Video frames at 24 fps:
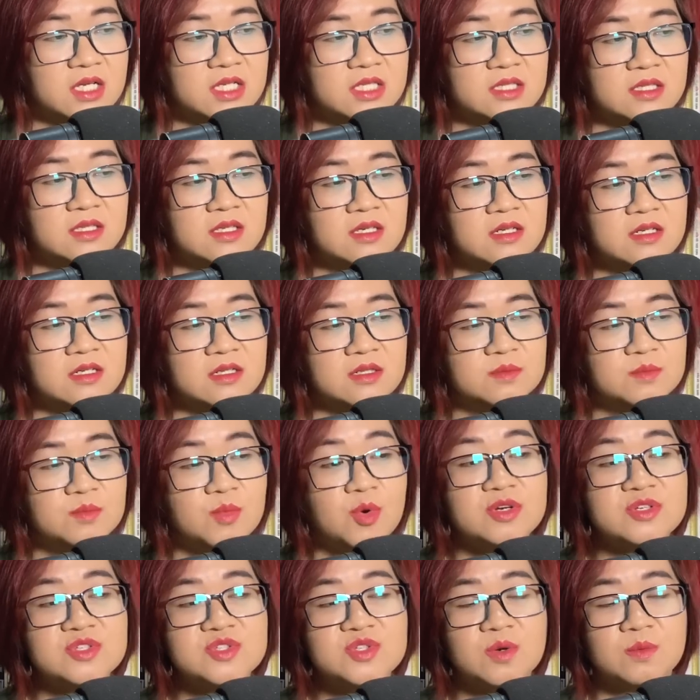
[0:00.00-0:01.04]
Như
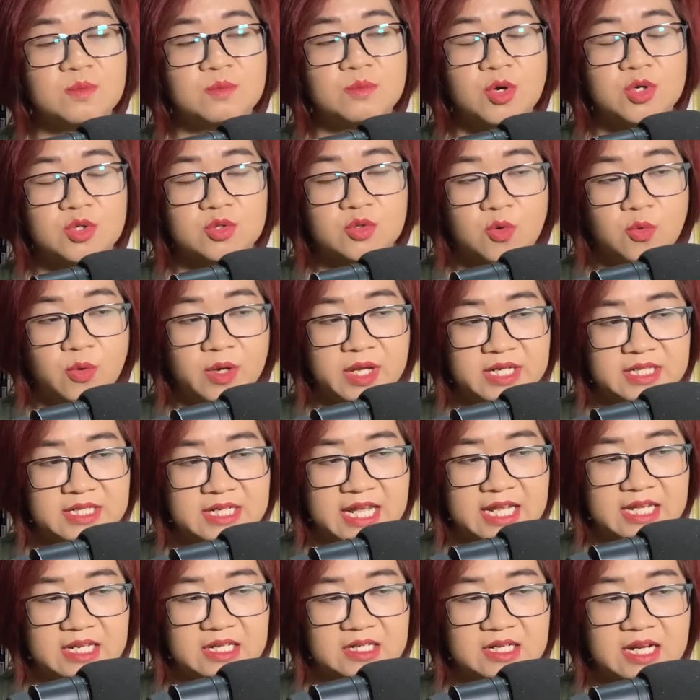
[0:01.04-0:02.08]
muốn dùng một quyền
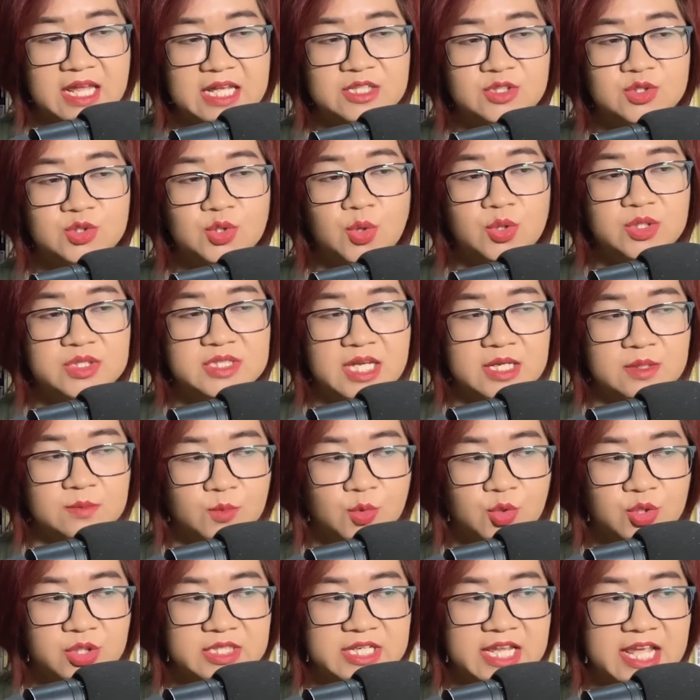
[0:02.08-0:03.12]
này đánh tôi thành
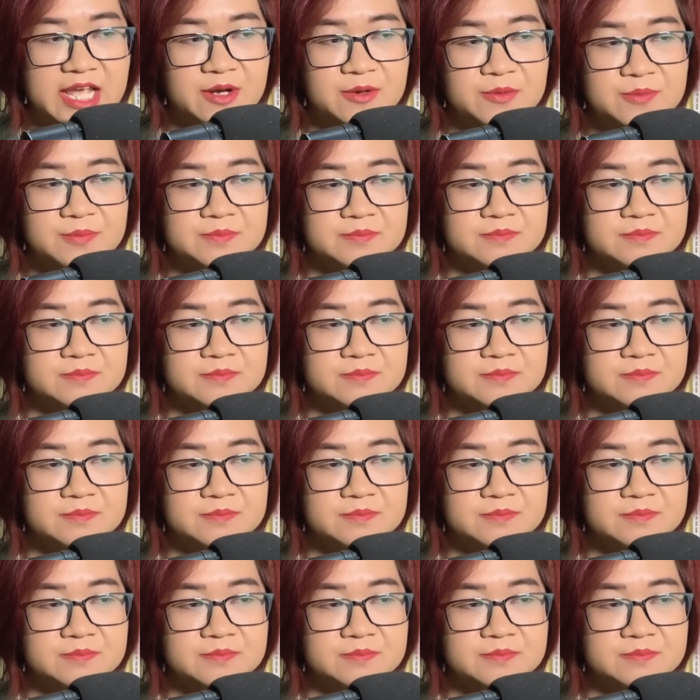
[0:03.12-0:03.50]
bùn nhão.